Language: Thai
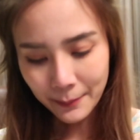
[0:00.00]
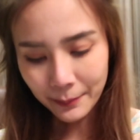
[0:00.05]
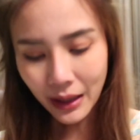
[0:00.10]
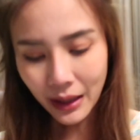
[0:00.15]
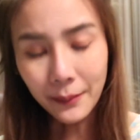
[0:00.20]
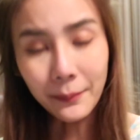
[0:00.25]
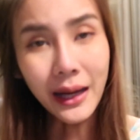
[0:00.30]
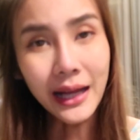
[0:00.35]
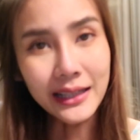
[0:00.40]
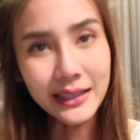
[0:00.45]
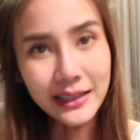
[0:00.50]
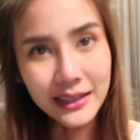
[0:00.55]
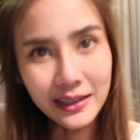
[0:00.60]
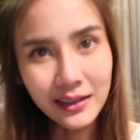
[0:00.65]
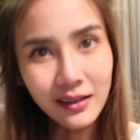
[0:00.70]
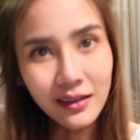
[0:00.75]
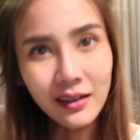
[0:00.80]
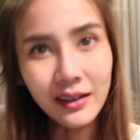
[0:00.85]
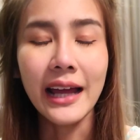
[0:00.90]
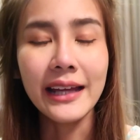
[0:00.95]
ประมาณนี้
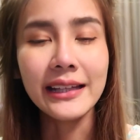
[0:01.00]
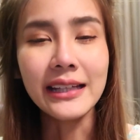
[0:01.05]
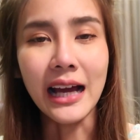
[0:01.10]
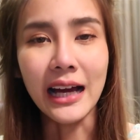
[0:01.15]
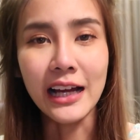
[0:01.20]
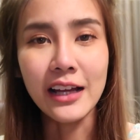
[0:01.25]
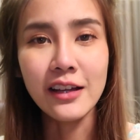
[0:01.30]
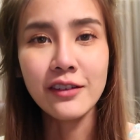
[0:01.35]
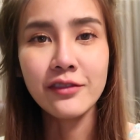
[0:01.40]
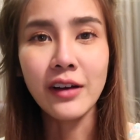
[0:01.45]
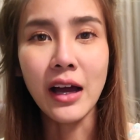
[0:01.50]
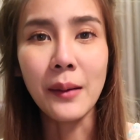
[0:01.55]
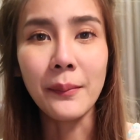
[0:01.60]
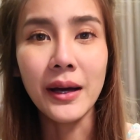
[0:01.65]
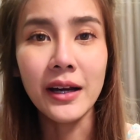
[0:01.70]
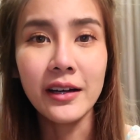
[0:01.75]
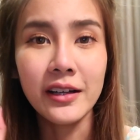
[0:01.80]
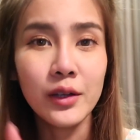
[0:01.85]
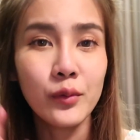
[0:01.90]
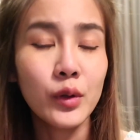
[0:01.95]
เลยใครอยากให้ฟ้า
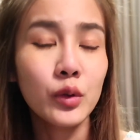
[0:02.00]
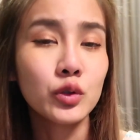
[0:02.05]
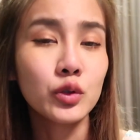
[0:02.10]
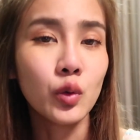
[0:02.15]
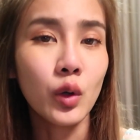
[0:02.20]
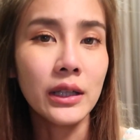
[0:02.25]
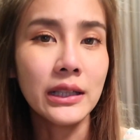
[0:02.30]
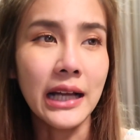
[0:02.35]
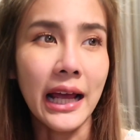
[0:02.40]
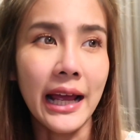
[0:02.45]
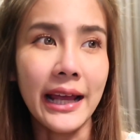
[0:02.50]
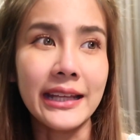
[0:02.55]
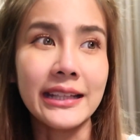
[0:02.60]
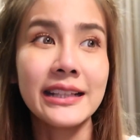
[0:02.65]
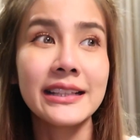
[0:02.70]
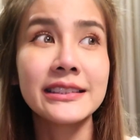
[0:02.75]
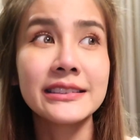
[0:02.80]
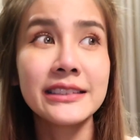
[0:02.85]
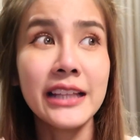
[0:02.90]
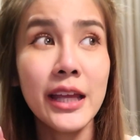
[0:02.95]
มารีวิวตัวไหน
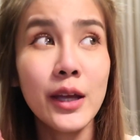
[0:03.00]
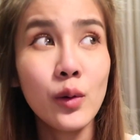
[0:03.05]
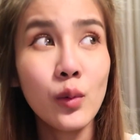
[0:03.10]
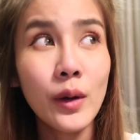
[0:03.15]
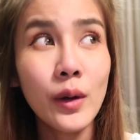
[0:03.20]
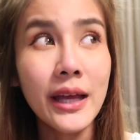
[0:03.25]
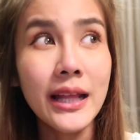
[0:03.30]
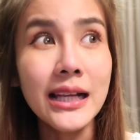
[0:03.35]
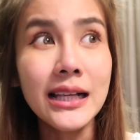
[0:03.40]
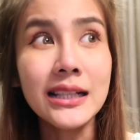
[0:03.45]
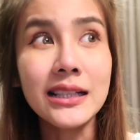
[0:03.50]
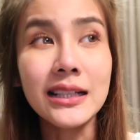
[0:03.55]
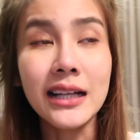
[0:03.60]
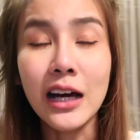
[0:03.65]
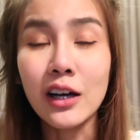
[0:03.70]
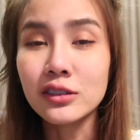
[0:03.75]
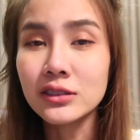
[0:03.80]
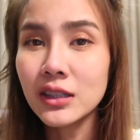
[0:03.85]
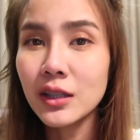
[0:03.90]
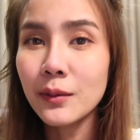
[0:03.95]
ในเซเว่นหรือ
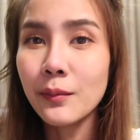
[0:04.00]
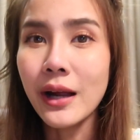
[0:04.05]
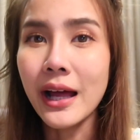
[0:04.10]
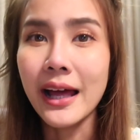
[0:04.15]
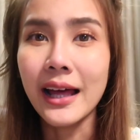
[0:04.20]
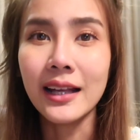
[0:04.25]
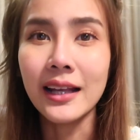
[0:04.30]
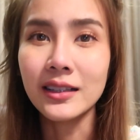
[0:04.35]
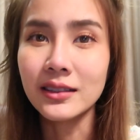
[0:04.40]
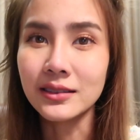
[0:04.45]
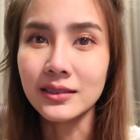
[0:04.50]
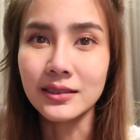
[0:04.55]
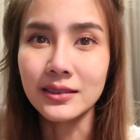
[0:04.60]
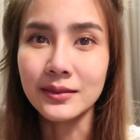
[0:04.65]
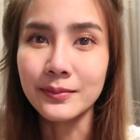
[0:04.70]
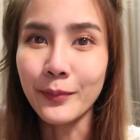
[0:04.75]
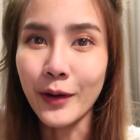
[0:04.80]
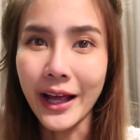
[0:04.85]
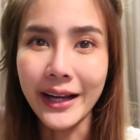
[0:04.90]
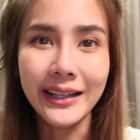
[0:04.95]
เคาน์เตอร์แบรนด์หรือ
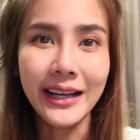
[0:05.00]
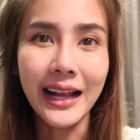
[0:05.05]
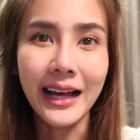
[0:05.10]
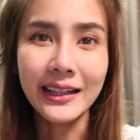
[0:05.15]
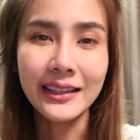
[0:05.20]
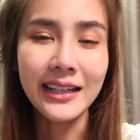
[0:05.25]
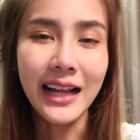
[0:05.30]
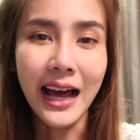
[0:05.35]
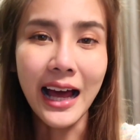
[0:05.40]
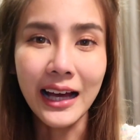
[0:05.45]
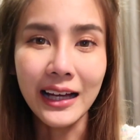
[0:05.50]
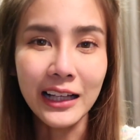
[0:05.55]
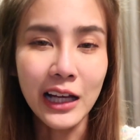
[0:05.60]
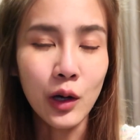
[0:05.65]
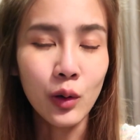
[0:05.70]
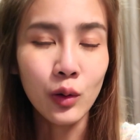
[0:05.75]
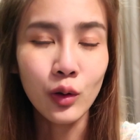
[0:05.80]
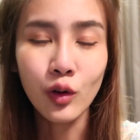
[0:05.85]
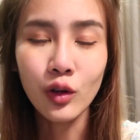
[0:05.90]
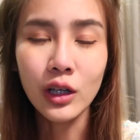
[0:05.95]
แบรนด์ดังๆ
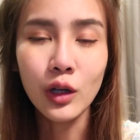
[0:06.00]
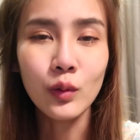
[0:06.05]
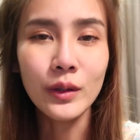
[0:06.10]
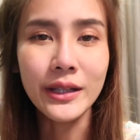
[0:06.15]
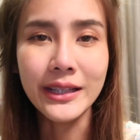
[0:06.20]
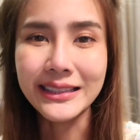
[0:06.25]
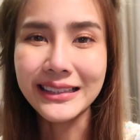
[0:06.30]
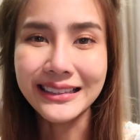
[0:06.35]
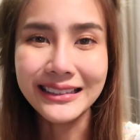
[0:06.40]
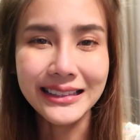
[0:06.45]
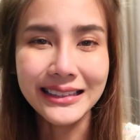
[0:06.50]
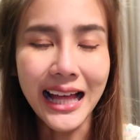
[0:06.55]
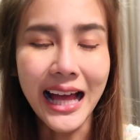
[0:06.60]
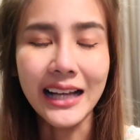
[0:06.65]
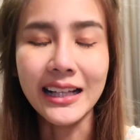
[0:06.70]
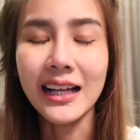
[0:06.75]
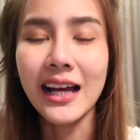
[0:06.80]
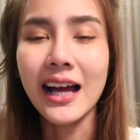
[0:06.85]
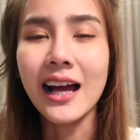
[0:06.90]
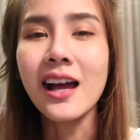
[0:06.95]
เกาลงเกาหลีต่า
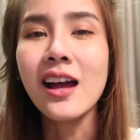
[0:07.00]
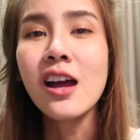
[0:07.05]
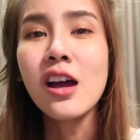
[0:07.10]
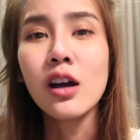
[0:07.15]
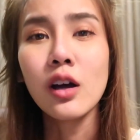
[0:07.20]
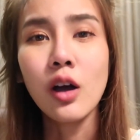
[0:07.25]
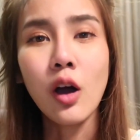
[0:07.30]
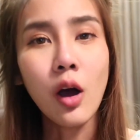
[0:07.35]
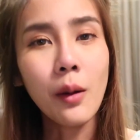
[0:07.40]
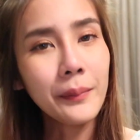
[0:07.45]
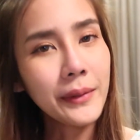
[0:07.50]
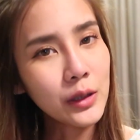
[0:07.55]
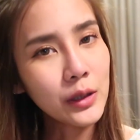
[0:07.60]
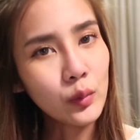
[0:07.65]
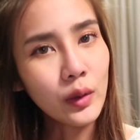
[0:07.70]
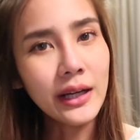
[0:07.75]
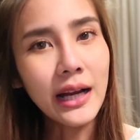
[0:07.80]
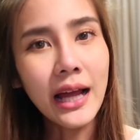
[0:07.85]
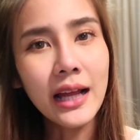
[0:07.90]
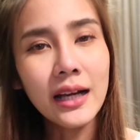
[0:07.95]
งๆนะคะคอมเมน
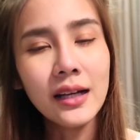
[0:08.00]
ต์ไว้ได้